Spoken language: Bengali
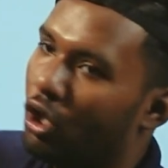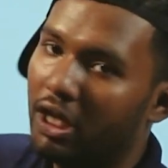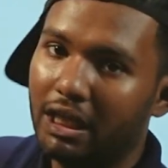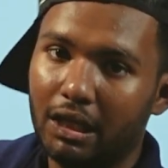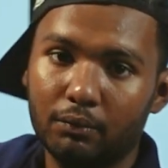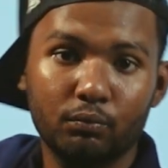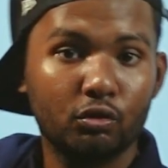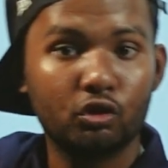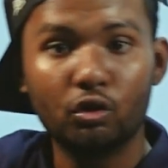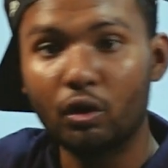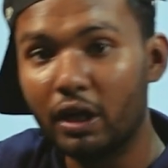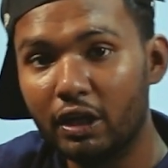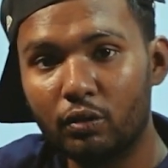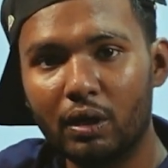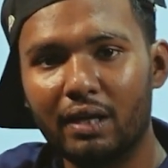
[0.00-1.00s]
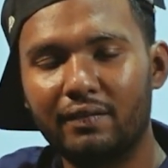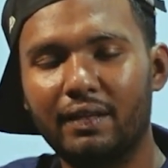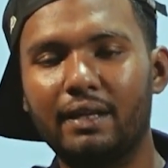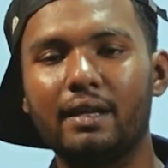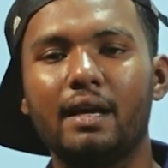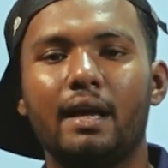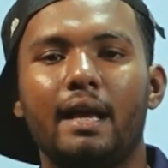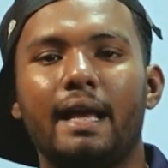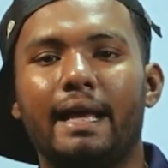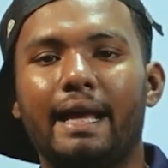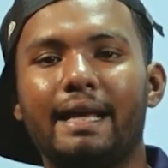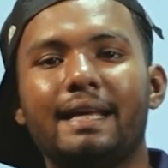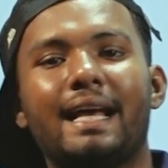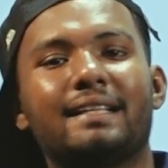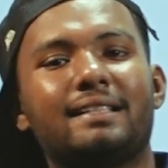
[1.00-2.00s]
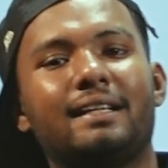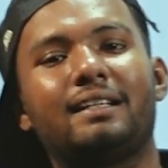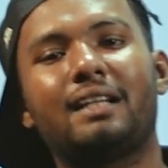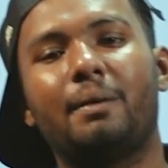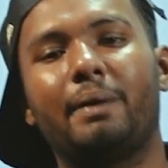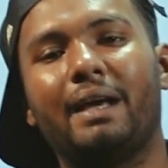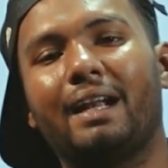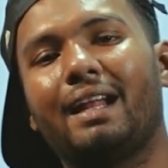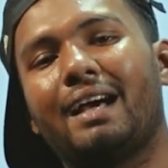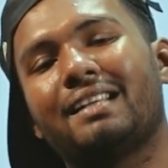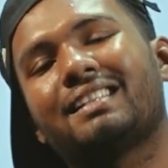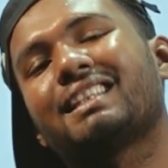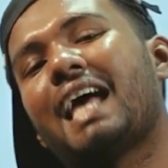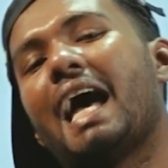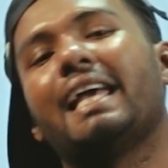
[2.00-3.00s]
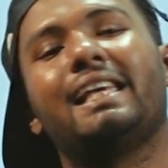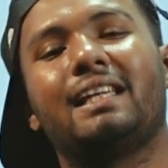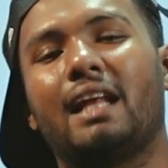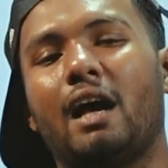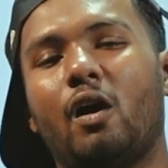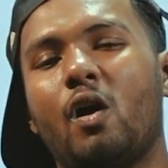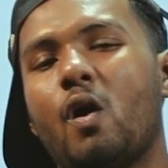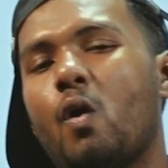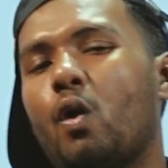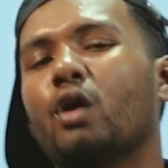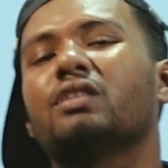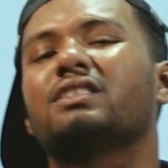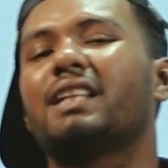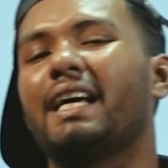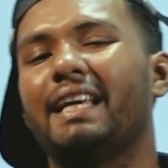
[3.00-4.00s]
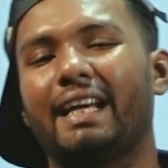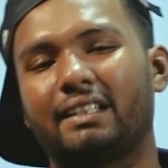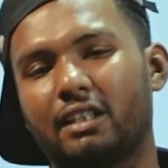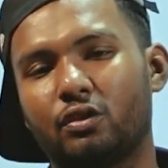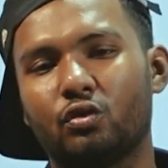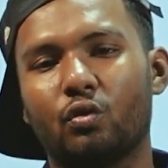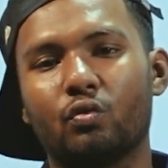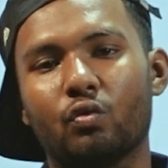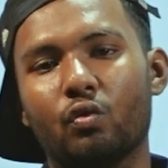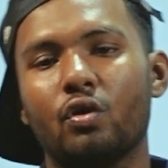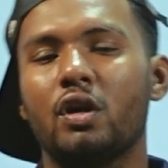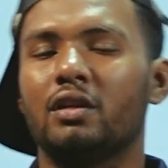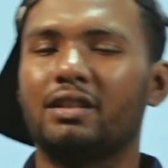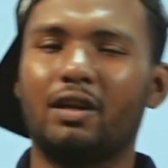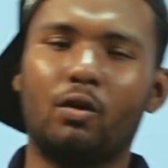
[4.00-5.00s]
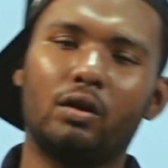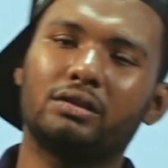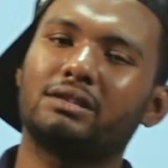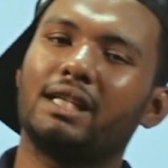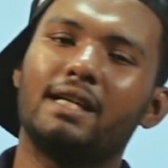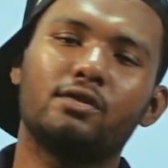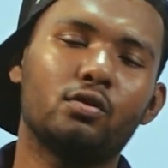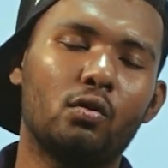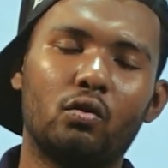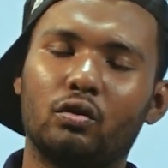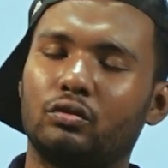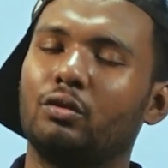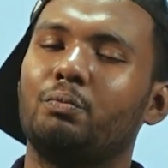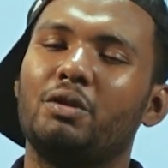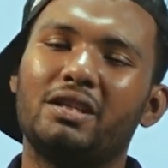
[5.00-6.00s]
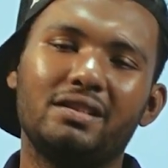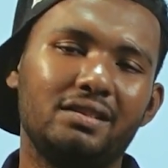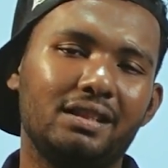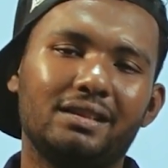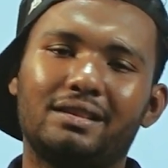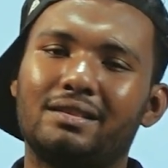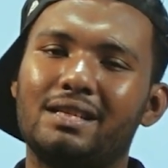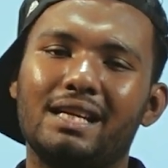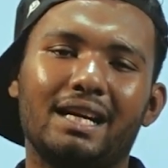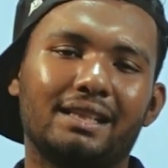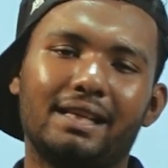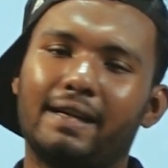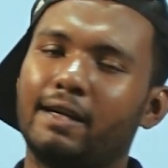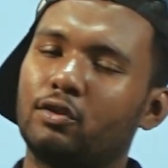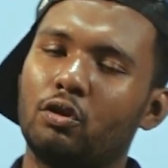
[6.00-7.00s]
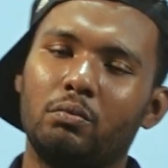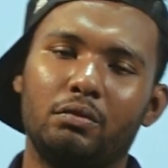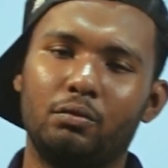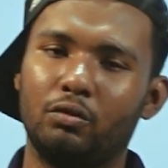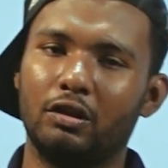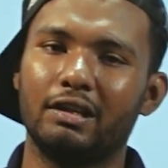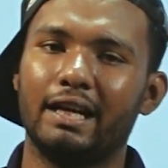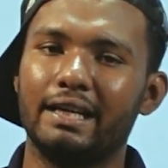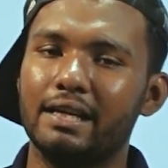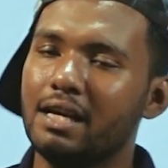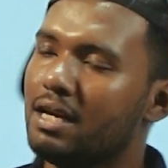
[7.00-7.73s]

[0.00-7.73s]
ছয় কার্বনবিষ্ট কিটো অ্যাসিড এই অ্যাসিডটা ভাইয়া না স্থায়ী না অস্থায়ী একটা যৌগ তাহলে অস্থায়ী যৌগর তো বেশি দিন টিকা থাকার সম্ভাবনা নাই